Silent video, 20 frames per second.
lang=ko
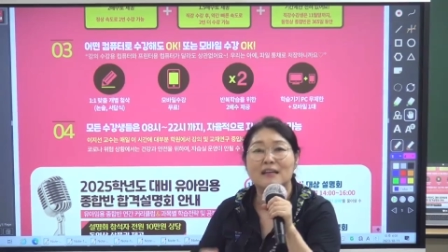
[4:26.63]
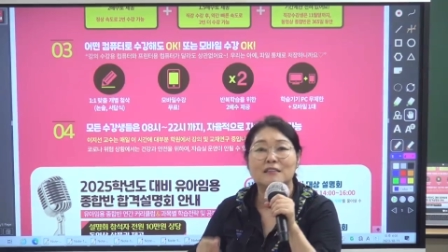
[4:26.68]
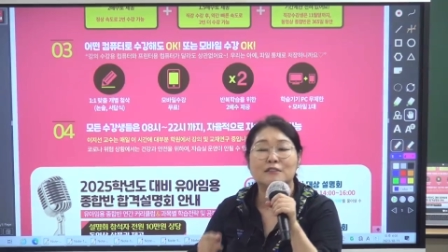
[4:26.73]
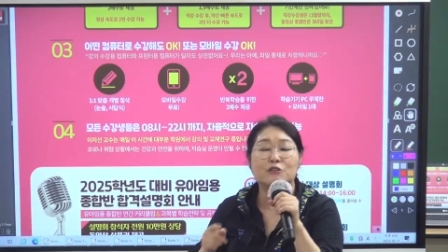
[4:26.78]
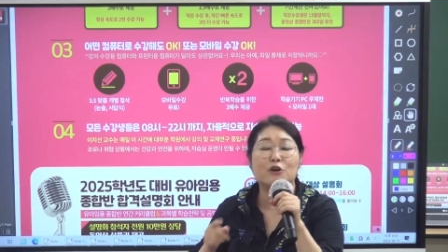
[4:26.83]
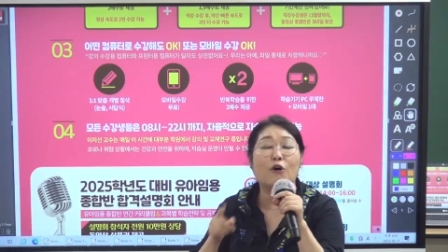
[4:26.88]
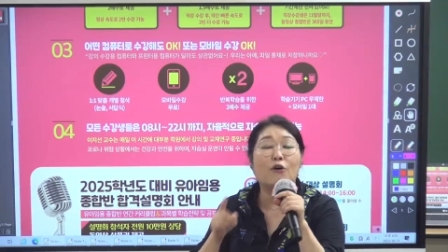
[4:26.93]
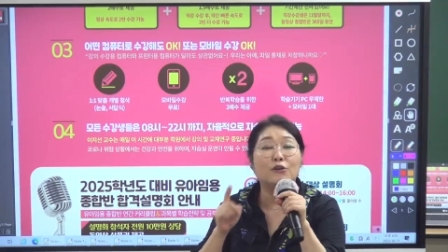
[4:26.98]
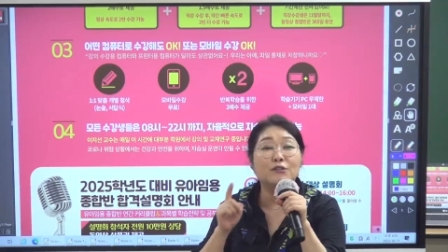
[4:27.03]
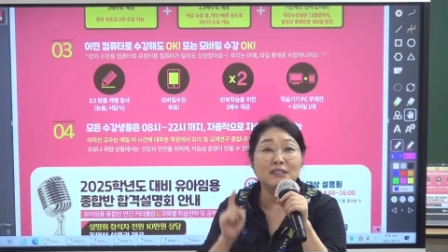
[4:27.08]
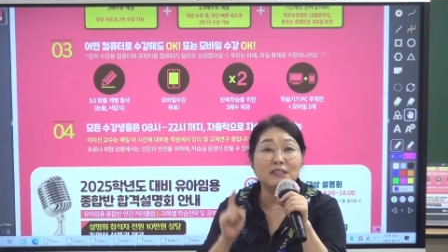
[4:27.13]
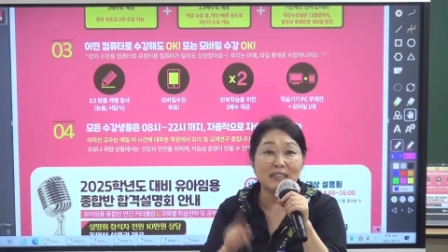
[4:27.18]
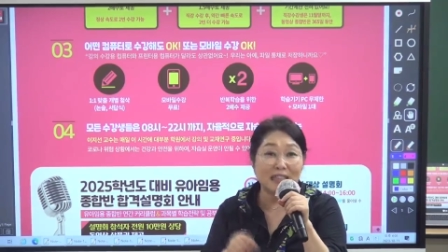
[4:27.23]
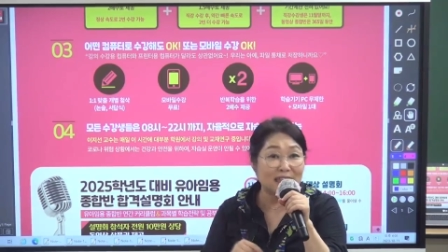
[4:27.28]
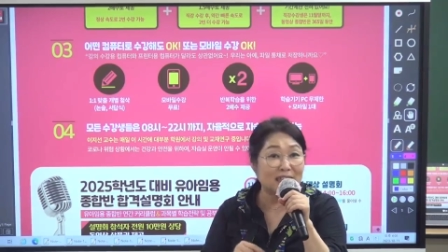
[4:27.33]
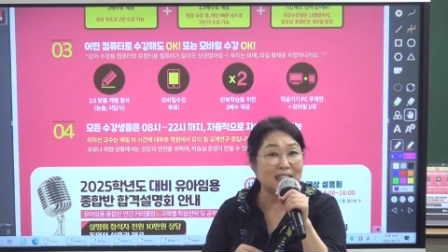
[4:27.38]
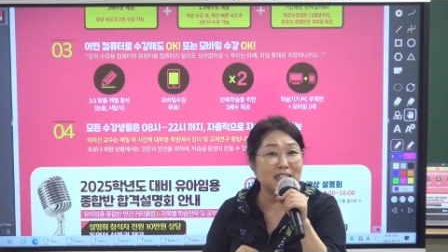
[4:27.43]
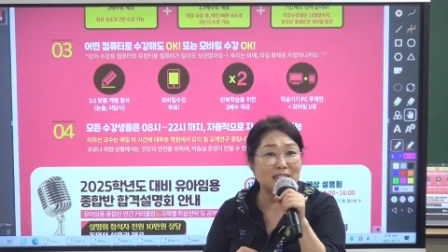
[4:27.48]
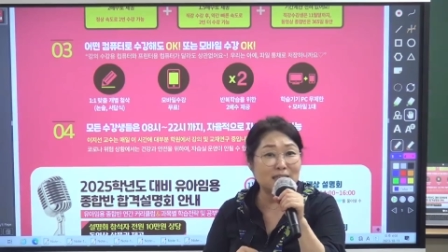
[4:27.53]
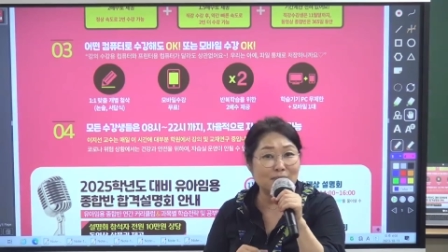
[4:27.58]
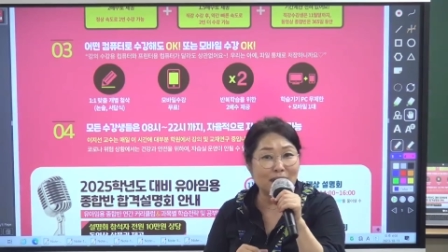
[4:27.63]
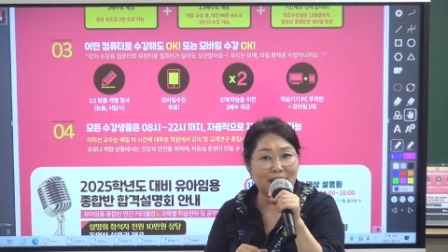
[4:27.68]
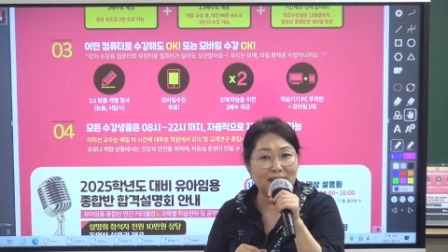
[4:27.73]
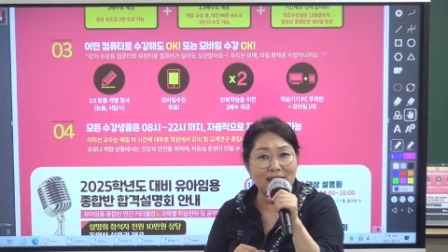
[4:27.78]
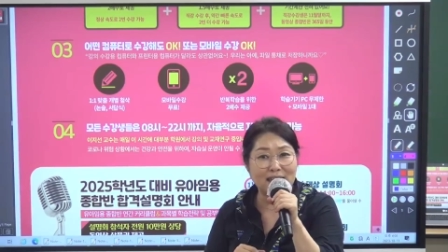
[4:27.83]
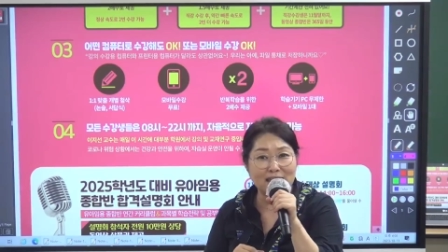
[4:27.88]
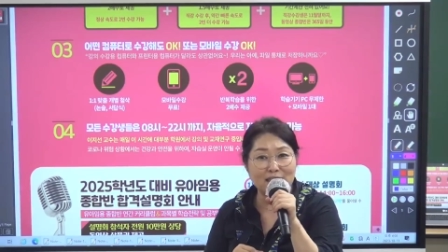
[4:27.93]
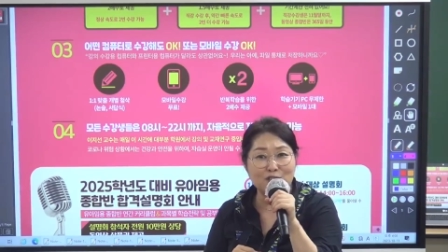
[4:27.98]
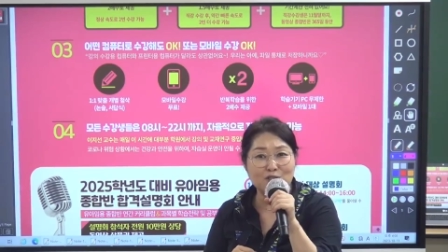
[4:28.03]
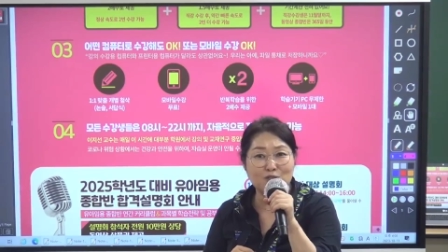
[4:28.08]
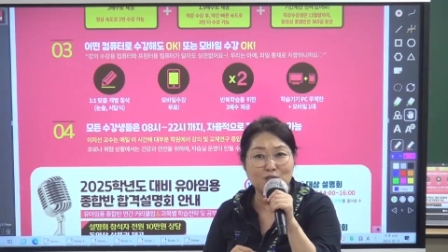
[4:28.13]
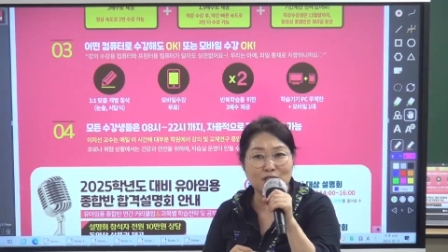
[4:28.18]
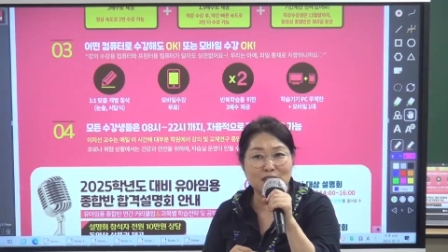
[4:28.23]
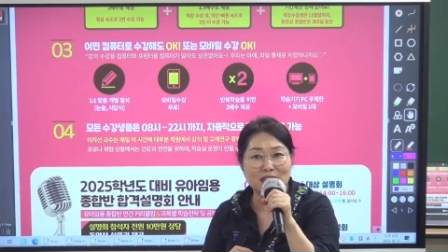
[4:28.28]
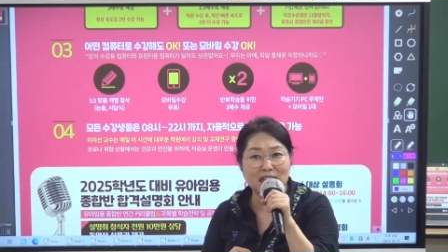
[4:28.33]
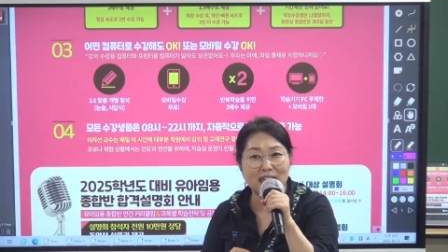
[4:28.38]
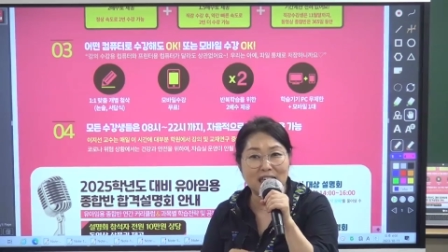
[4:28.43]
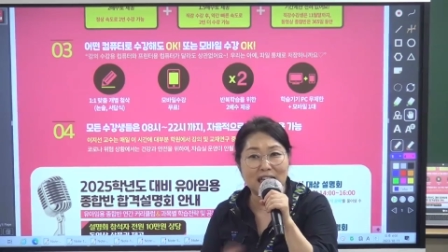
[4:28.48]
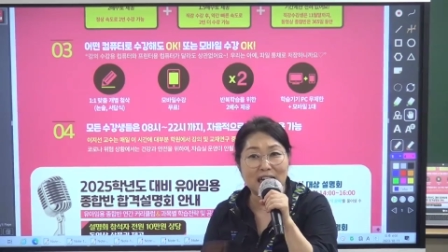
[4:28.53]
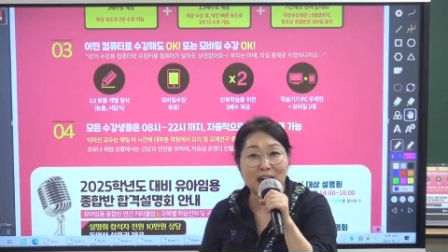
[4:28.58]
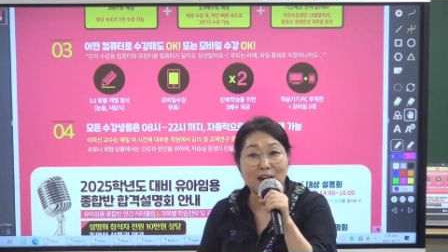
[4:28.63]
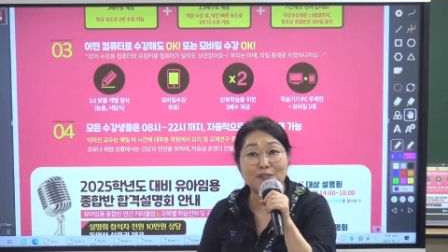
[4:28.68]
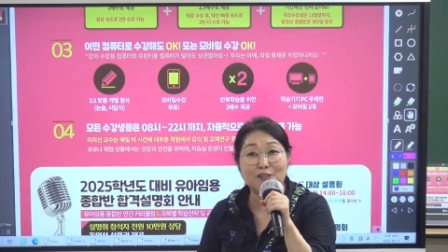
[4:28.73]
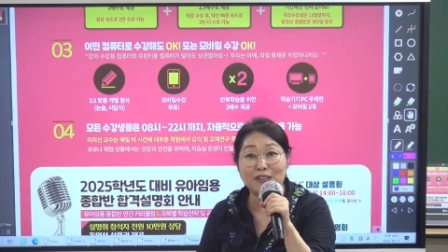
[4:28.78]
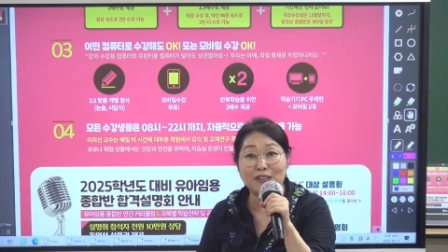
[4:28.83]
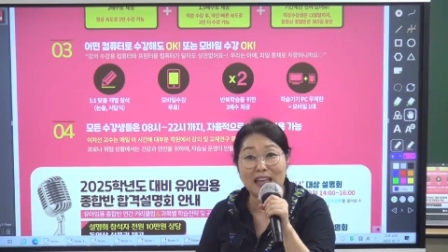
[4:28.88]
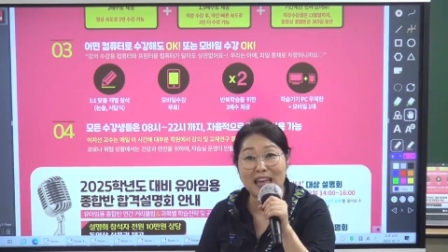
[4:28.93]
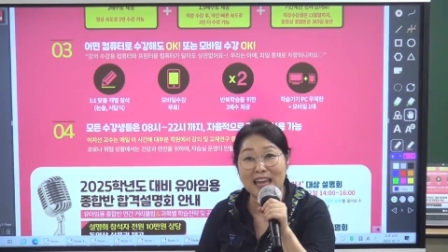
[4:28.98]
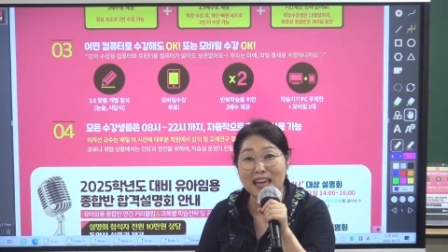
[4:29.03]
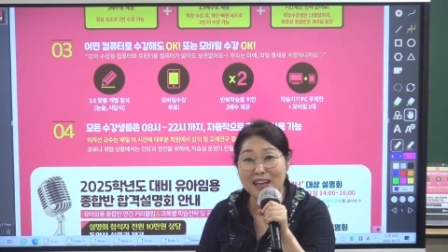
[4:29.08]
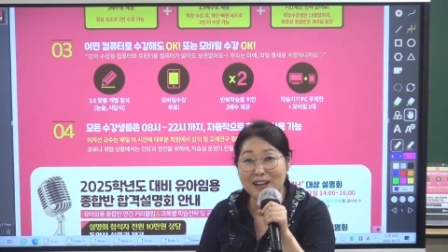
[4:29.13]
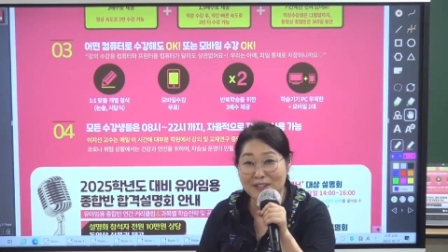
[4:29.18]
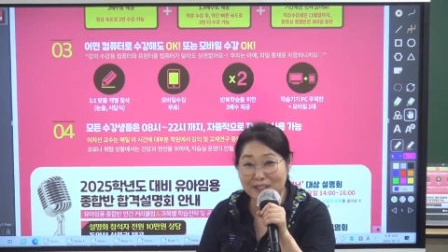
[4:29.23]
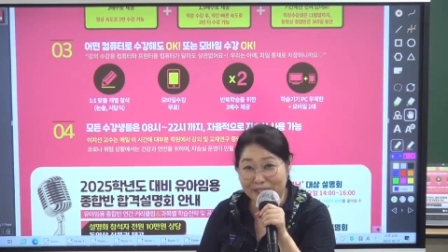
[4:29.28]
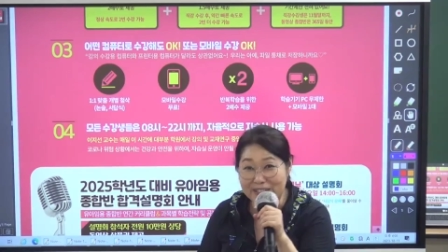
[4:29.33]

저 언제든지 만나실 수 있으니까 학원에